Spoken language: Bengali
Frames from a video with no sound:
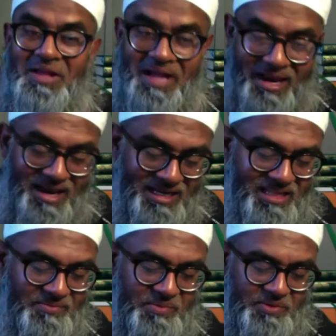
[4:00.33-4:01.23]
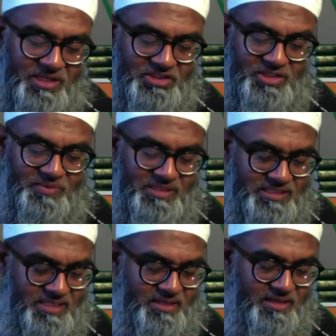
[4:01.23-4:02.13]
আল্লাহর কিতাবের প্রতি আসতে
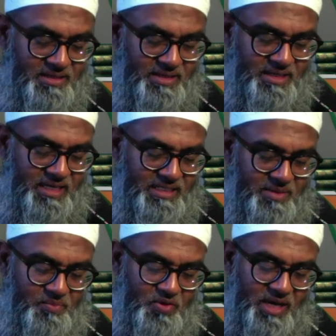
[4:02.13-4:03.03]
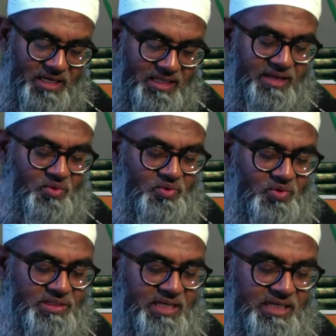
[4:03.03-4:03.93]
বলতেছেন এটা বুখারি থেকে কোট
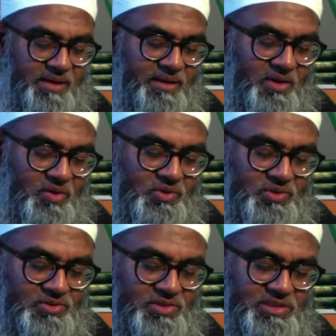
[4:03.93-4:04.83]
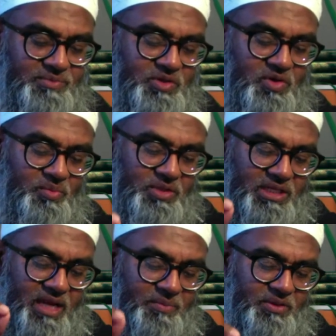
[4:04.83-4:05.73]
করছেন এটা রসুল যখন
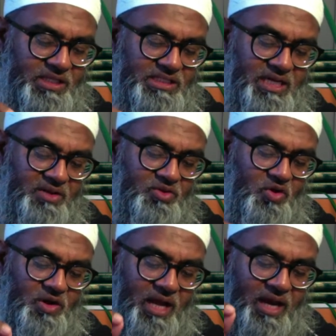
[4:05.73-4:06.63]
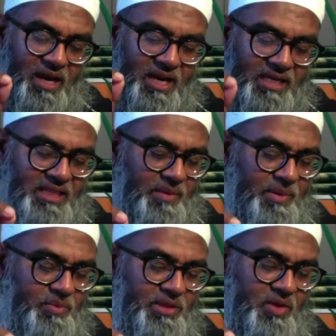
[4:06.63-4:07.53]
মদিনার পথে ছিলেন তখন আল্লাহর
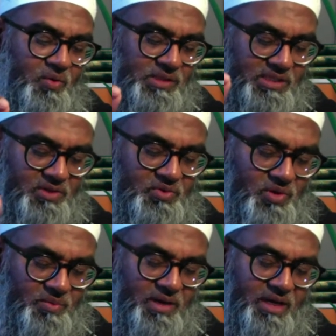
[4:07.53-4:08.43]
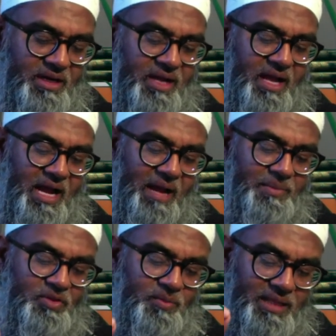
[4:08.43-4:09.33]
কিতাবের প্রতি ওসিয়ত করে বলেন
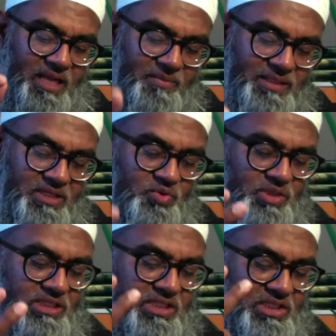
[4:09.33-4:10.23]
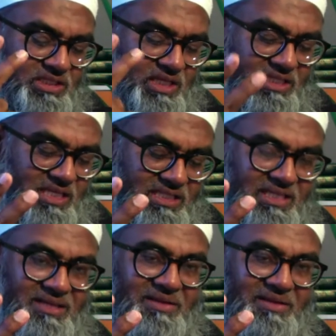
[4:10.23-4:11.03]
আমি তোমাদের মাঝে দুটি জিনিস ছেড়ে যাচ্ছি